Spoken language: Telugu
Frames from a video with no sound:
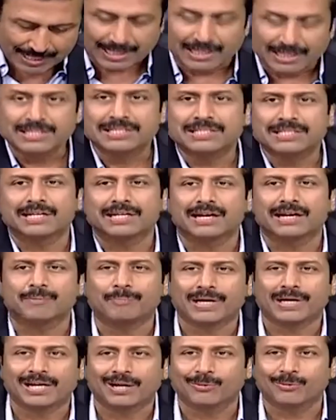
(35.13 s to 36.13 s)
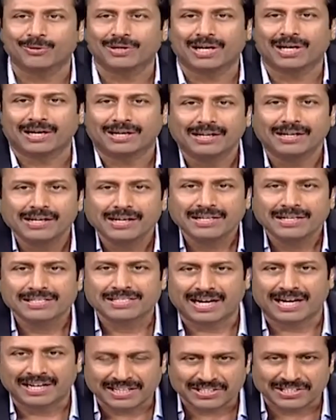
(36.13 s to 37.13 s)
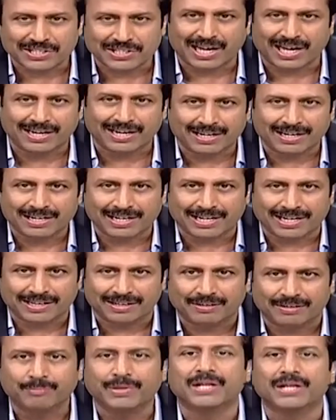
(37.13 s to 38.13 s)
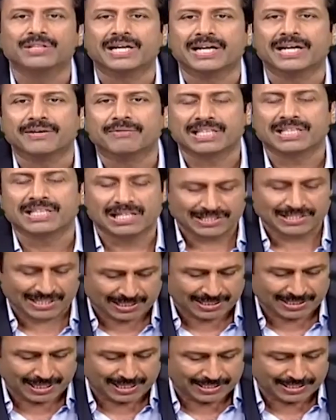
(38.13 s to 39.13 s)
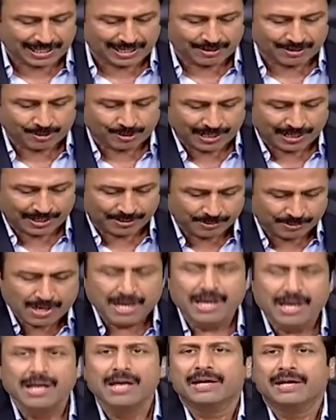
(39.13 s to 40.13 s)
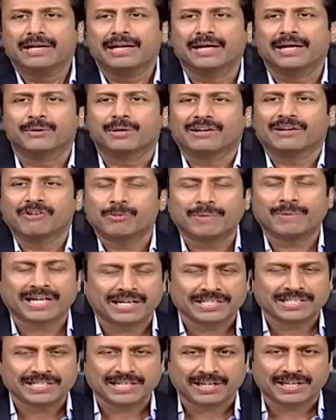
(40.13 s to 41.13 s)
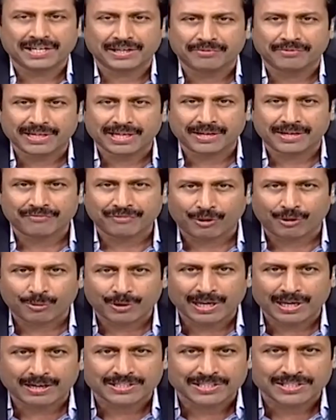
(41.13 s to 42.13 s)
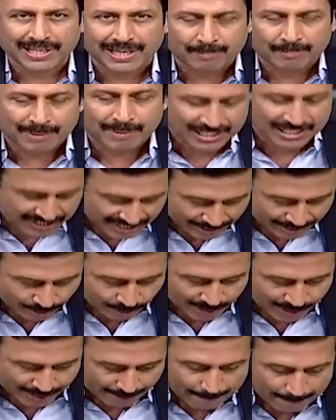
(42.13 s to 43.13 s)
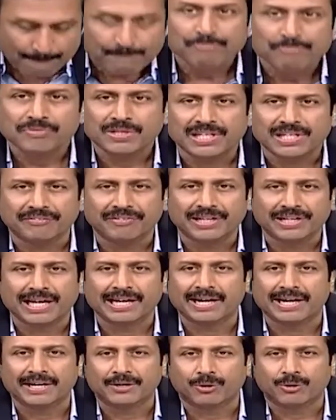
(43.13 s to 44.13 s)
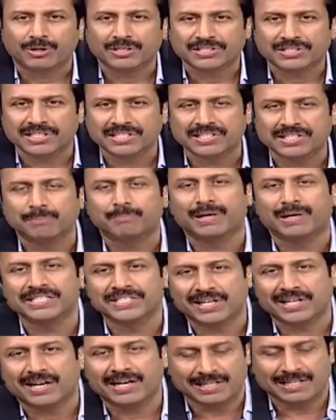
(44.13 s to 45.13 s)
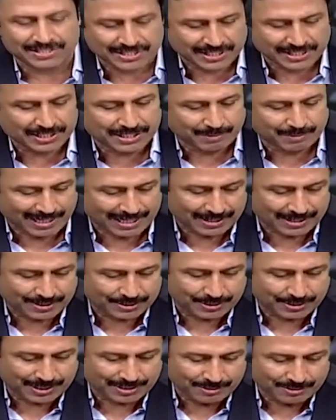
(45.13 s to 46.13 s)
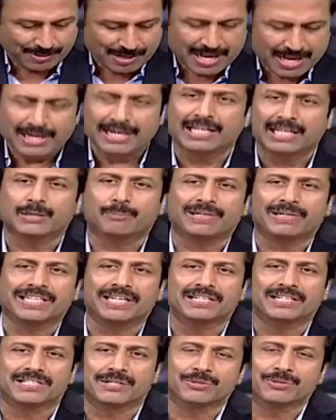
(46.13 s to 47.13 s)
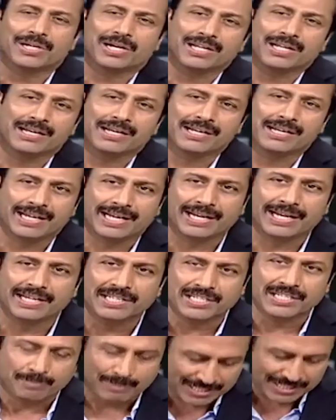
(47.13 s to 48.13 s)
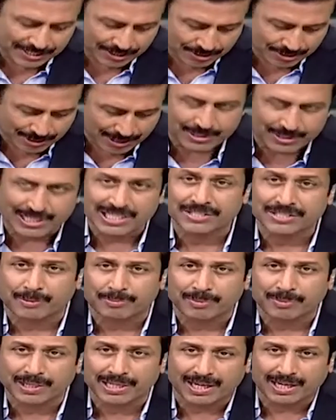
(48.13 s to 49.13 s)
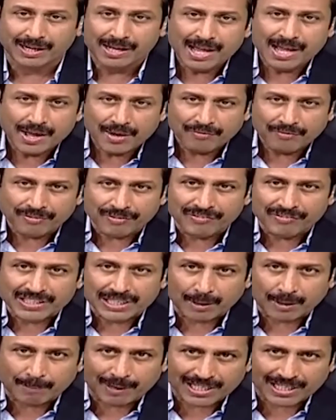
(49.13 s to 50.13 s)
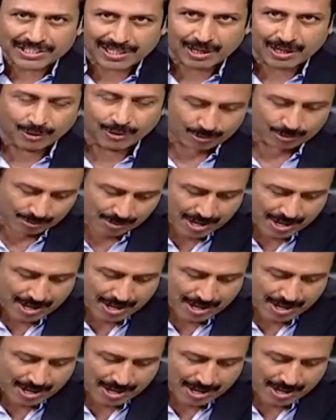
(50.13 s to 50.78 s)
కన్సర్న్ నా పట్ల ఉన్న సాటి ఛానళ్ళకి నేను ధన్యవాదాలు తెలియజేయాలనుకుంటున్నాను నేను రవి ప్రకాష్గా టీవీ నైన్ ఫౌండర్ చైర్మన్ సీఈఓగా e టీవీ నైన్ హెడ్ క్వార్టర్స్ నుంచి బంజారా హిల్స్ నుంచి మాట్లాడుతున్నాను గత పదిహేను సంవత్సరాలుగా నేను ఇక్కడి నుంచే పనిచేస్తున్నాను దేశవ్యాప్తంగా వివిధ భాషల్లో